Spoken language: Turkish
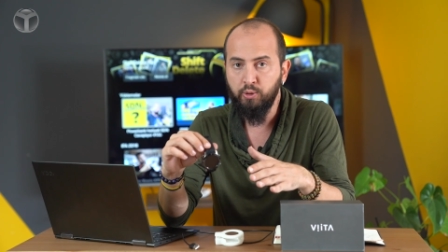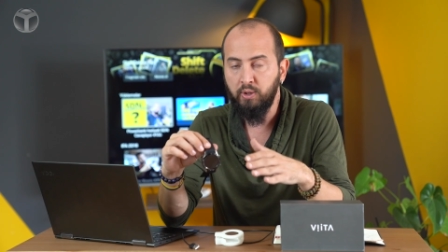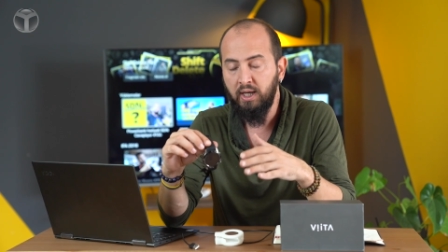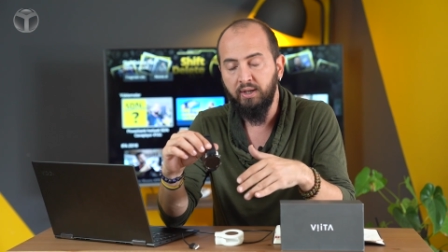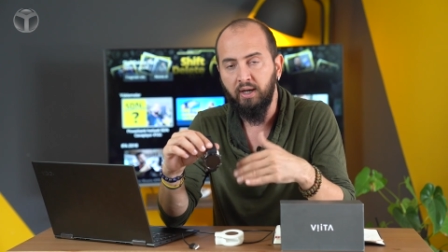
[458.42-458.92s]

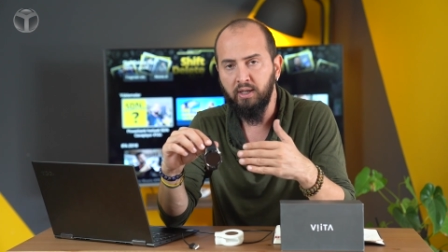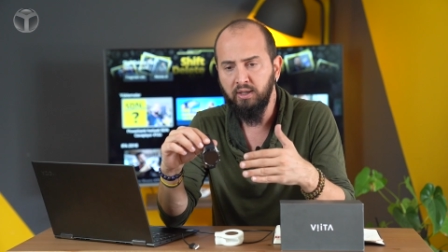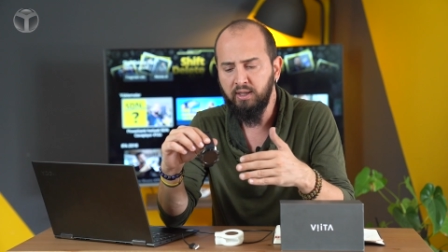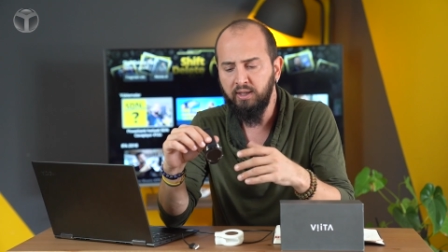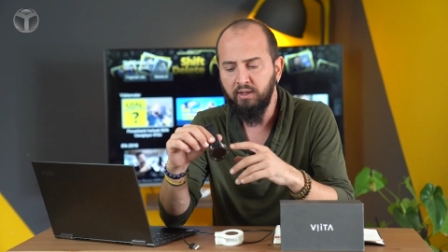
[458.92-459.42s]
sonra yani
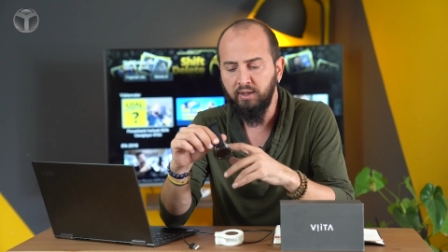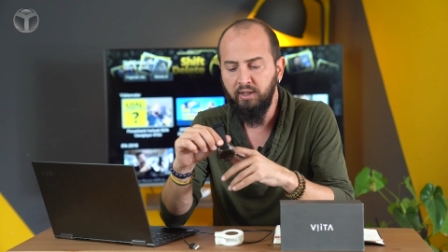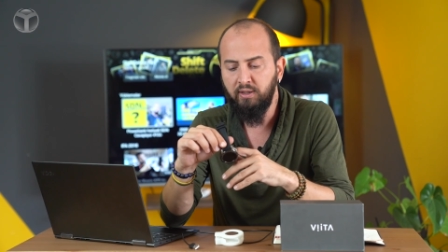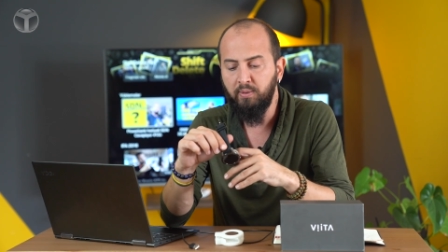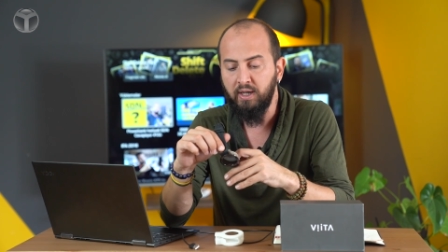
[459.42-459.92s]
Aralık ayından
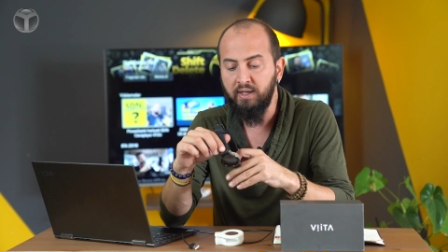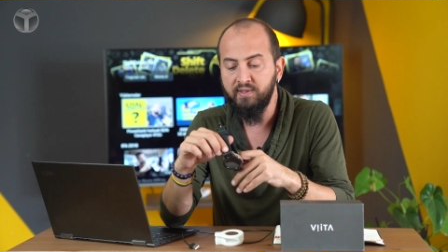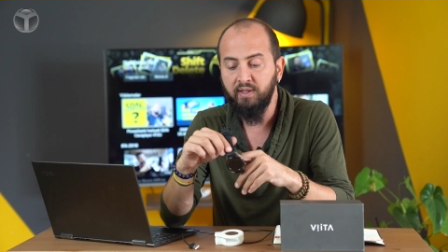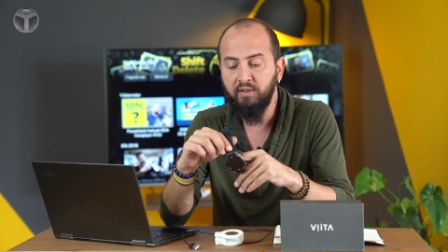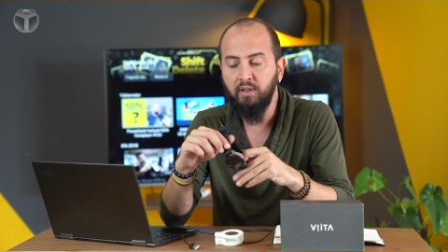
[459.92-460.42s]
itibaren
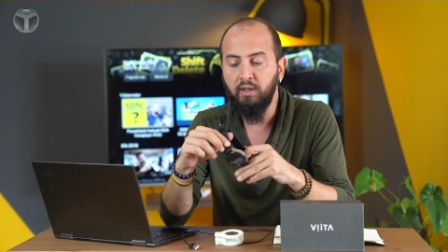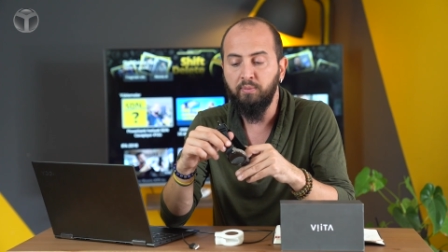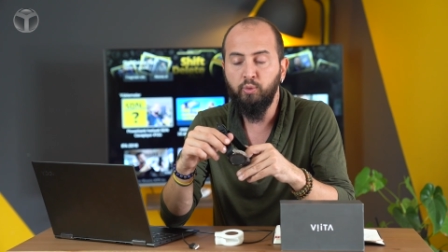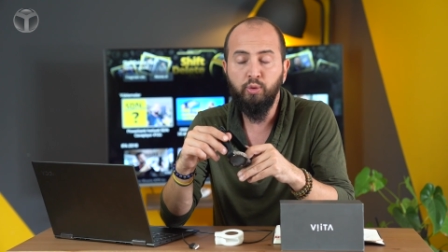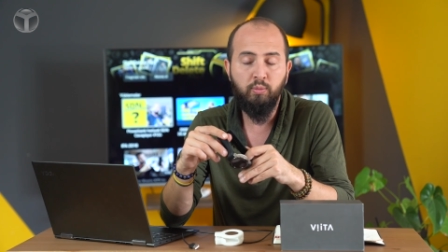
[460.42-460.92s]
satın alan
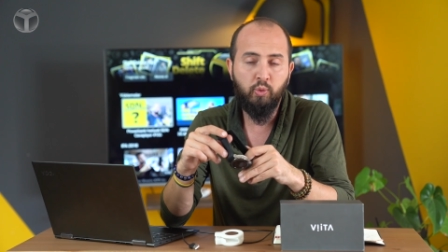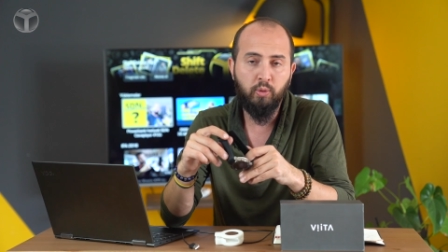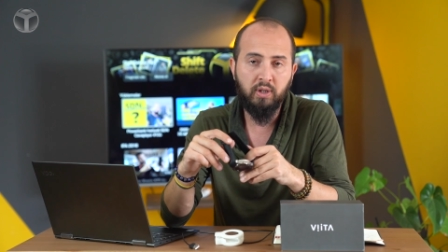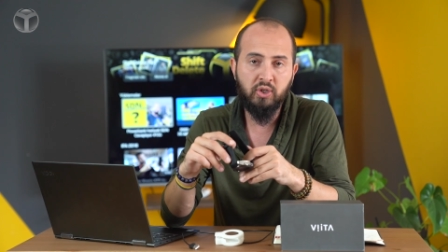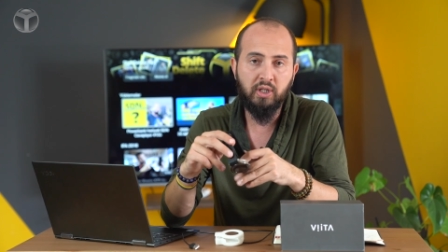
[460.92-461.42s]
tüm
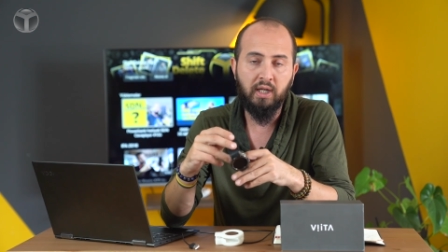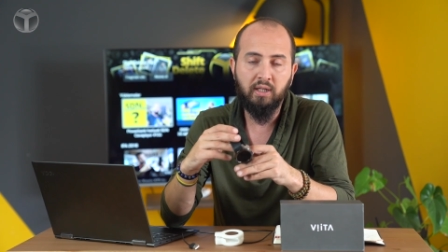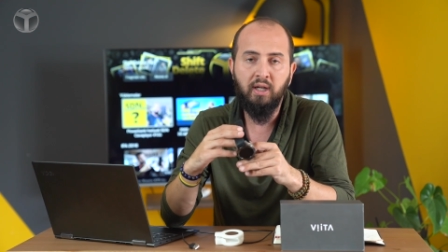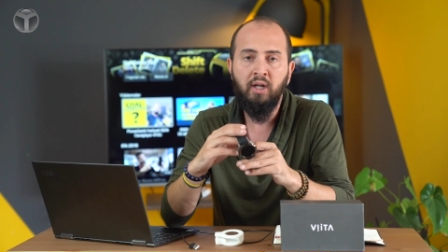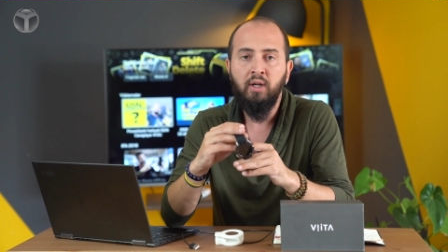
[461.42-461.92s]

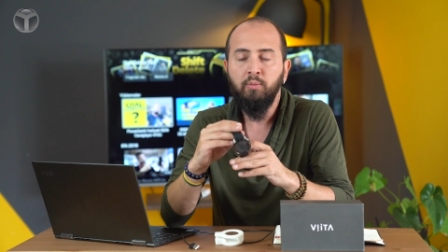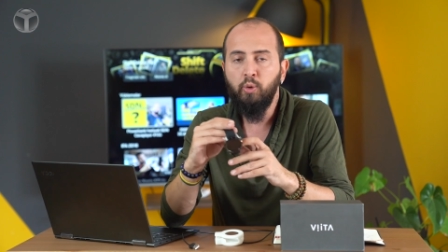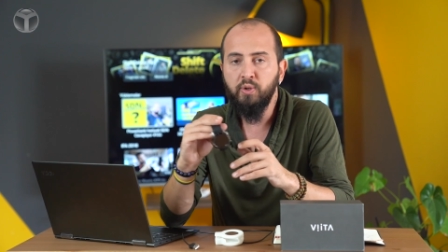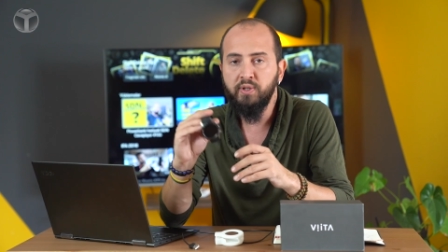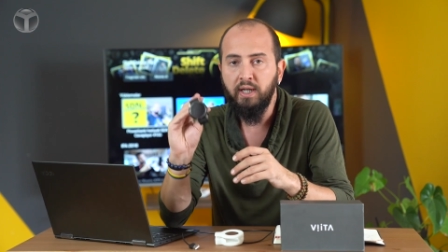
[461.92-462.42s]
kullanıcılarda
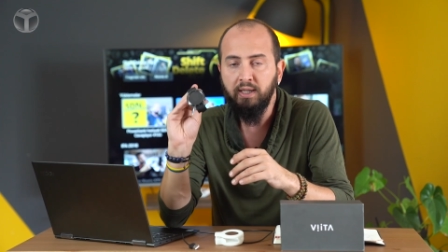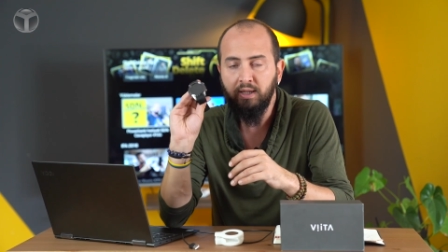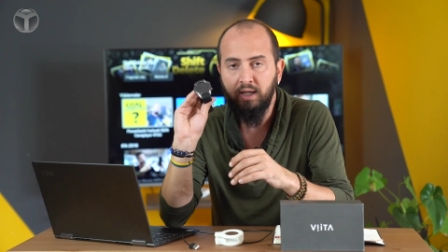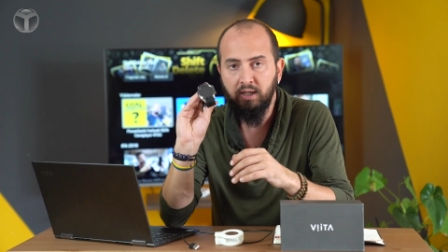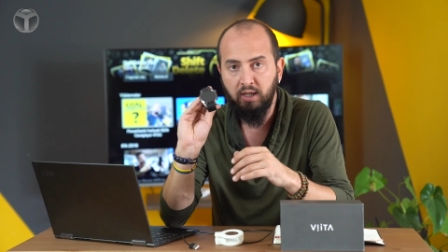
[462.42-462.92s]
bu
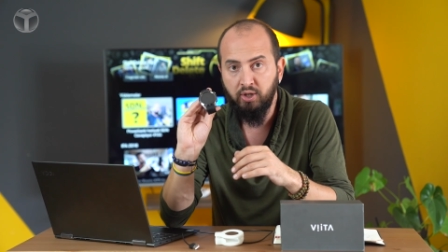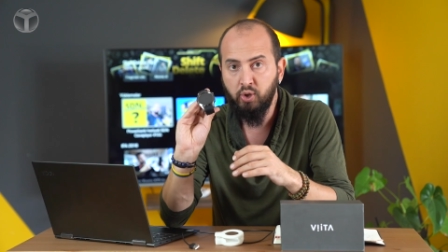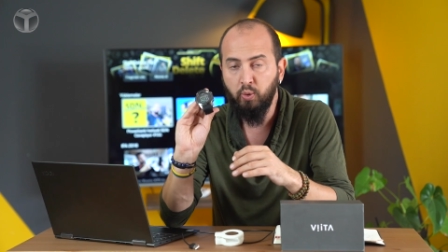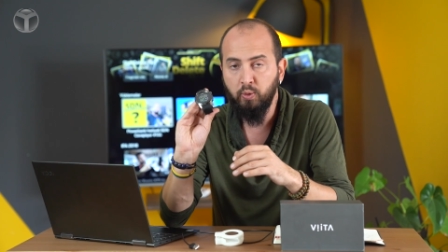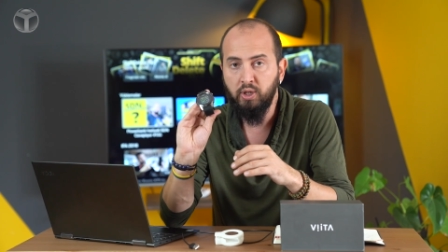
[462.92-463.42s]
özellikler
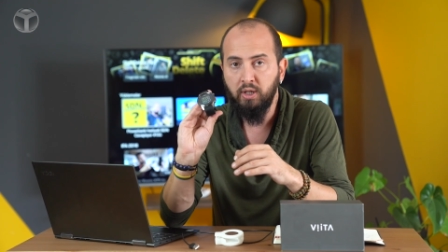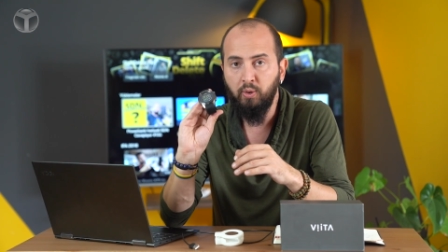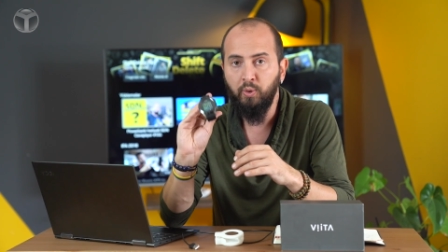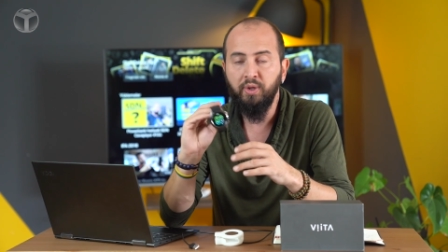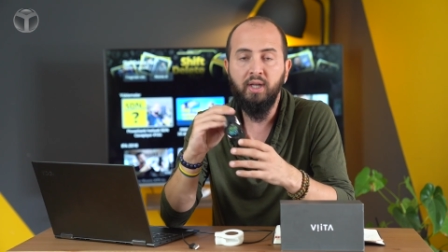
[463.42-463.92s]
açık olacak.
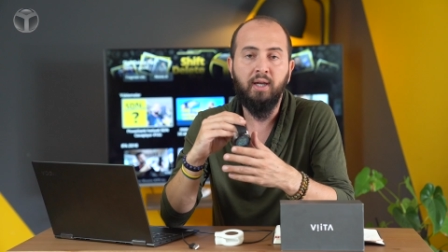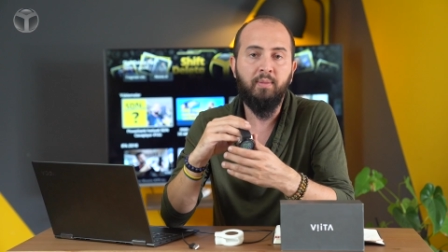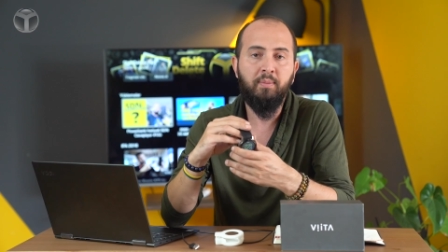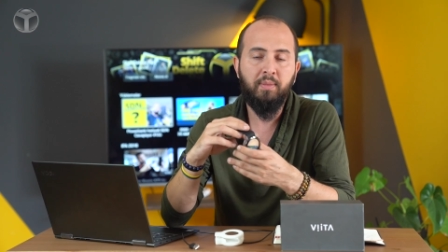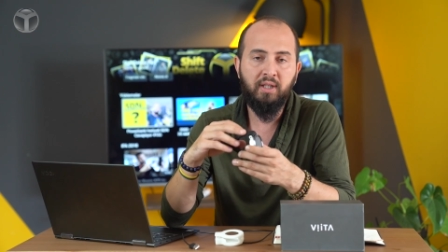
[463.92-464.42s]
Onu da
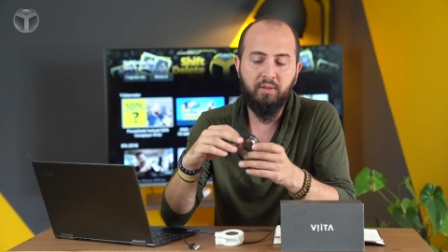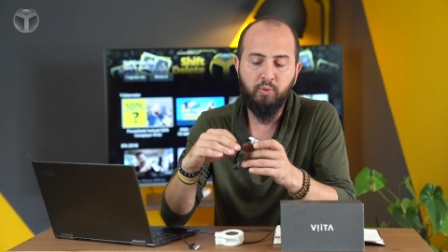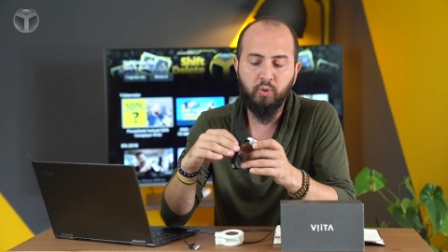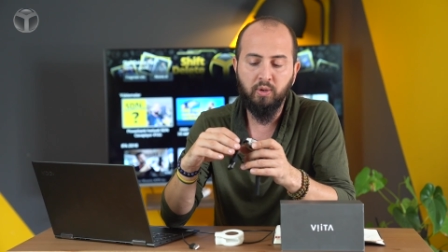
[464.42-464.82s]
hemen belirtmiş